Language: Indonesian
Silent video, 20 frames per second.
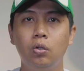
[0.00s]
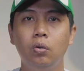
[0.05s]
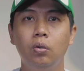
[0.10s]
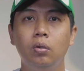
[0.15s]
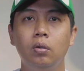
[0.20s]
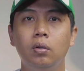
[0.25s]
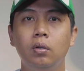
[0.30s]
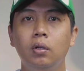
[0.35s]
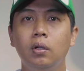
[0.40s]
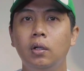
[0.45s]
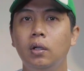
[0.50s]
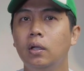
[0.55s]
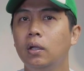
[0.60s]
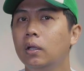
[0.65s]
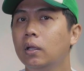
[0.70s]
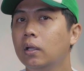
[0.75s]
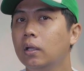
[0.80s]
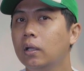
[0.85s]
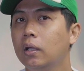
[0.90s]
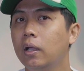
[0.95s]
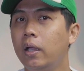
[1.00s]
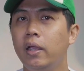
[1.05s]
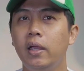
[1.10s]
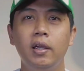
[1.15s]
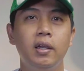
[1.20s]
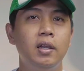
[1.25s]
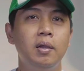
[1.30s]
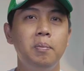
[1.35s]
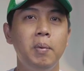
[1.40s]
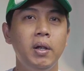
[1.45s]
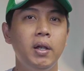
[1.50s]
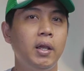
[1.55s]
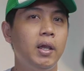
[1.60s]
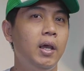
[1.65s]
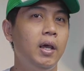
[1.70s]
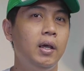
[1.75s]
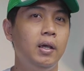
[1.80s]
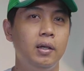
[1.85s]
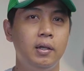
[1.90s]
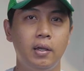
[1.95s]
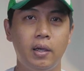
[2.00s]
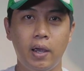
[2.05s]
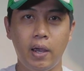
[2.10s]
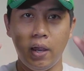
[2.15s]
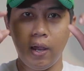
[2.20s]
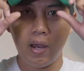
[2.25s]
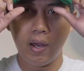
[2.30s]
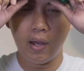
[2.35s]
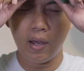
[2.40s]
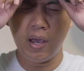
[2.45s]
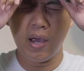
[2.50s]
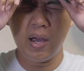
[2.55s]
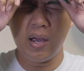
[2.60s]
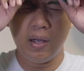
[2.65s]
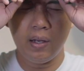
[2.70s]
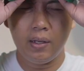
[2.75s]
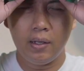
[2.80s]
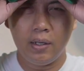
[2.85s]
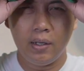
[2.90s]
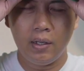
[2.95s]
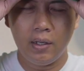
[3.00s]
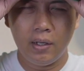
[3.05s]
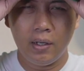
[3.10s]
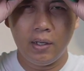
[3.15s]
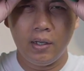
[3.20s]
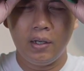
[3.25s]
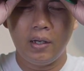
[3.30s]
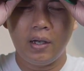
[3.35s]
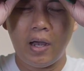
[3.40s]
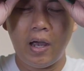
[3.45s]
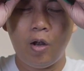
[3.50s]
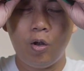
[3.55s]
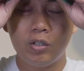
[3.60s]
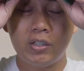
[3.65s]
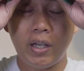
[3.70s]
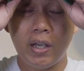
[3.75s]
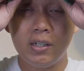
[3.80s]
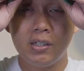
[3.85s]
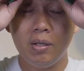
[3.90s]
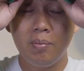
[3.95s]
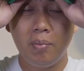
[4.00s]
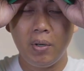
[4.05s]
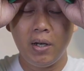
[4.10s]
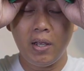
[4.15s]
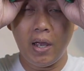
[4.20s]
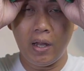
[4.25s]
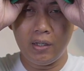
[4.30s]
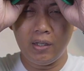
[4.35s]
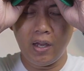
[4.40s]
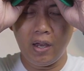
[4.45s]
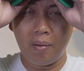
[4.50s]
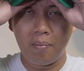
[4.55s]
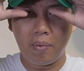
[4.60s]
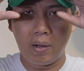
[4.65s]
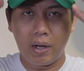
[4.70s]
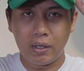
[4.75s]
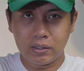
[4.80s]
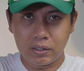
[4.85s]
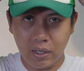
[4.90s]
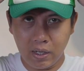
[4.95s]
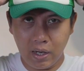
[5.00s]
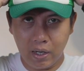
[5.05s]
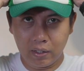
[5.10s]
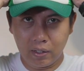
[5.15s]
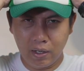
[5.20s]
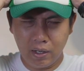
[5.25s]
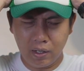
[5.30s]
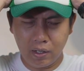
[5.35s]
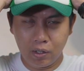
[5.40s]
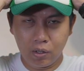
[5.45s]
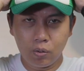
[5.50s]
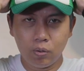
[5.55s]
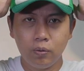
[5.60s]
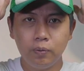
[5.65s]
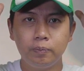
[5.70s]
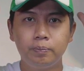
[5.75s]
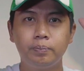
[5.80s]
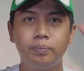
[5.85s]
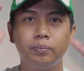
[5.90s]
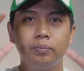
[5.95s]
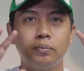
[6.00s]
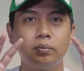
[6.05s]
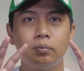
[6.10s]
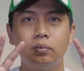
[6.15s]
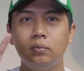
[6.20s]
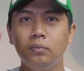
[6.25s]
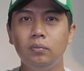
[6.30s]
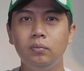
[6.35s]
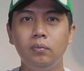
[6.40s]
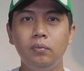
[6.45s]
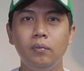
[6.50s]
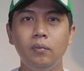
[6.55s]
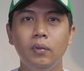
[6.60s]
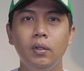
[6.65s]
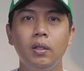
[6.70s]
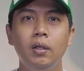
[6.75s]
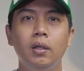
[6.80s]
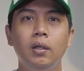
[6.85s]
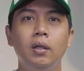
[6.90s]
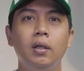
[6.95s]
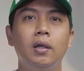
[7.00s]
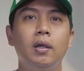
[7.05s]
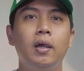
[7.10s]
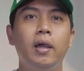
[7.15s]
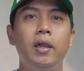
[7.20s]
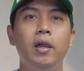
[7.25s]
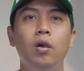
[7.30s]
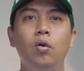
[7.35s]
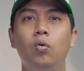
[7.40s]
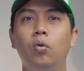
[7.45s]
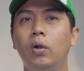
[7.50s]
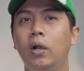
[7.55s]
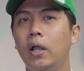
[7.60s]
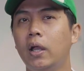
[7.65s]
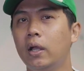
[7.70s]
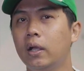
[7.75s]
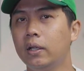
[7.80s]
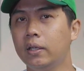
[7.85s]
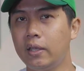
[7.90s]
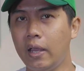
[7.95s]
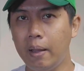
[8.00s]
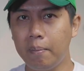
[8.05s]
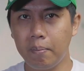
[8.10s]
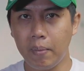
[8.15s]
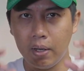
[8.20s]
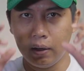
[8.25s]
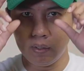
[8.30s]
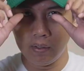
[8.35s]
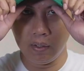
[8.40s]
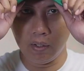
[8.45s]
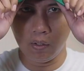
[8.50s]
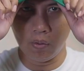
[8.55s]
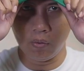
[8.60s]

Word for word: Tuh, kayak gimana ya? Kayak nggak. Kalau saya sih melihatnya ya merasakannya gitu kayak kurang nyaman